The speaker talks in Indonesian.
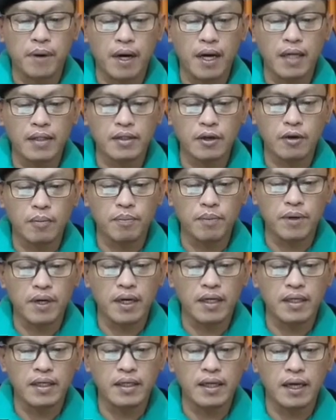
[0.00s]
atau
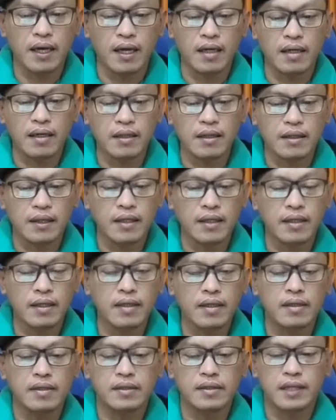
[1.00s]
Pengadilan
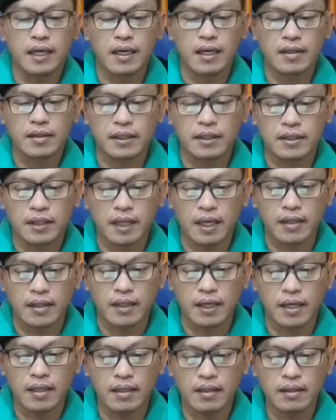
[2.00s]
Negeri Jakarta
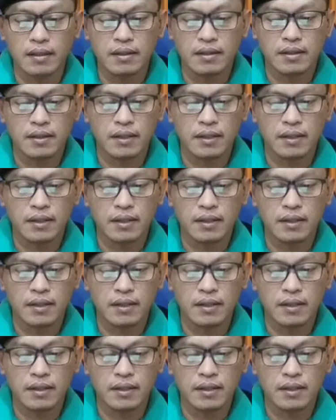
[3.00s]
Selatan